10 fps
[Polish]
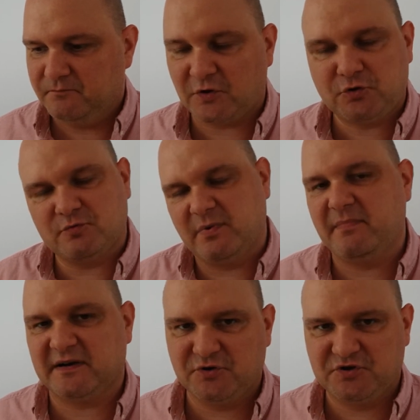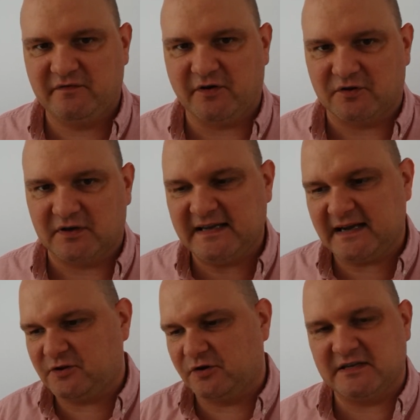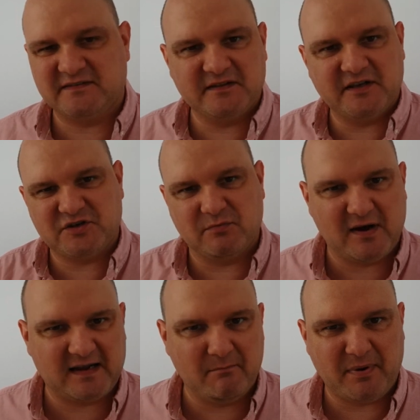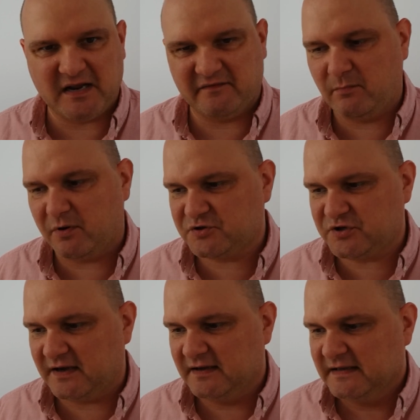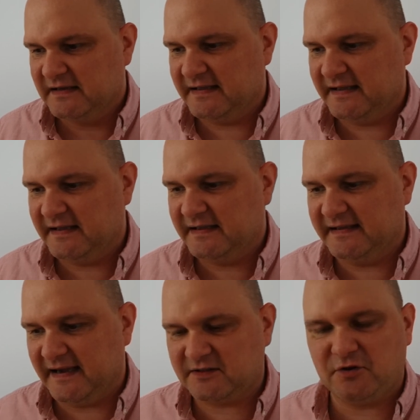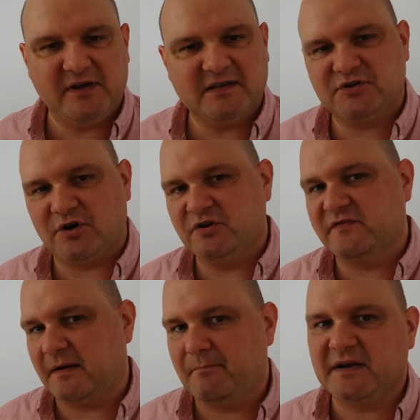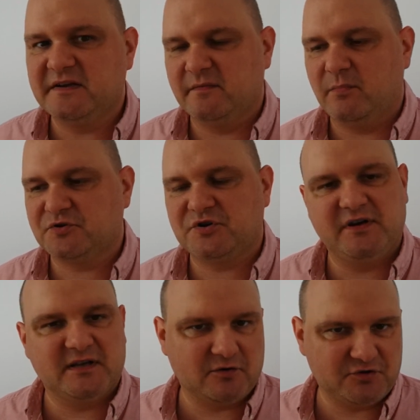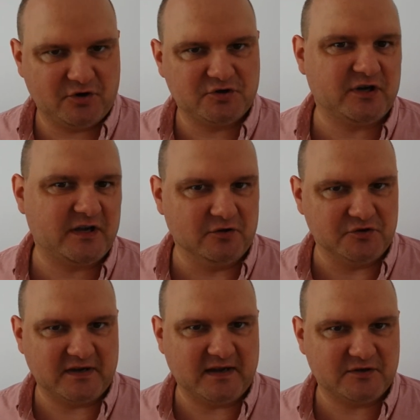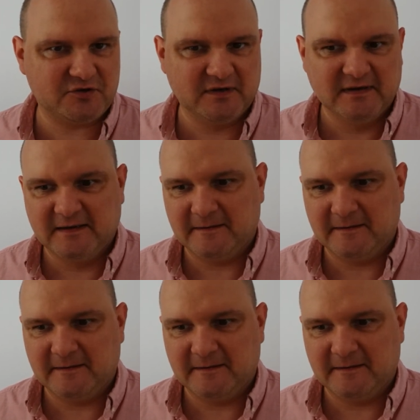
no to już byłem bardzo zdziwiony. Jak to jest? Wtedy jeszcze była kampania wyborcza i jak to jest, że oni w kampanii wyborczej nie chcą czegoś takiego tykać?